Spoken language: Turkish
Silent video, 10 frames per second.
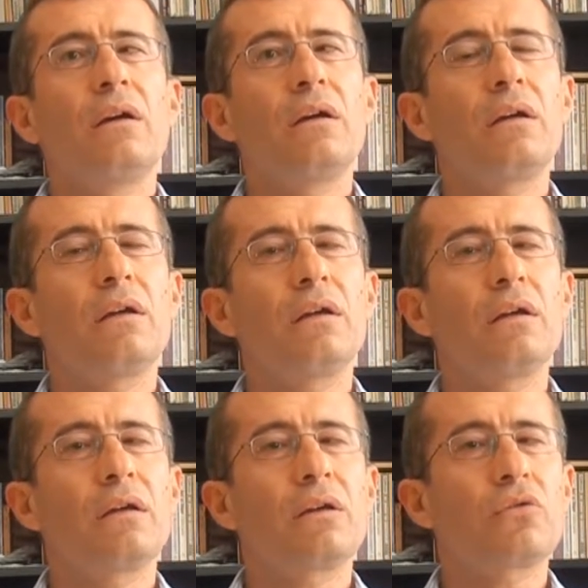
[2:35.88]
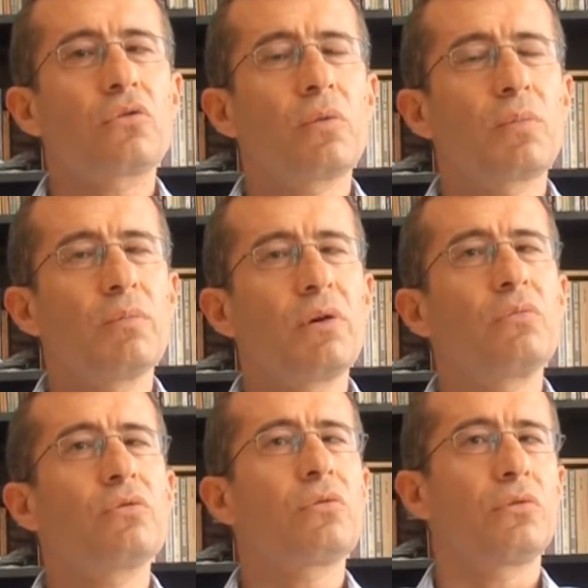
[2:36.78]
e, topluma
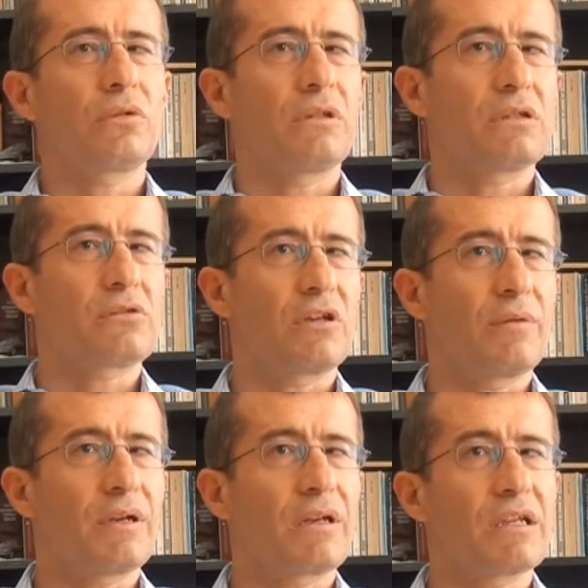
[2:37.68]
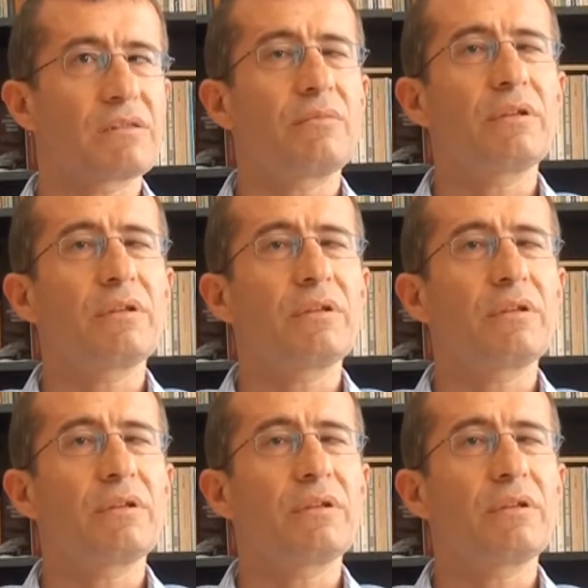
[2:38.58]
umut olduklarını söylemek lazım.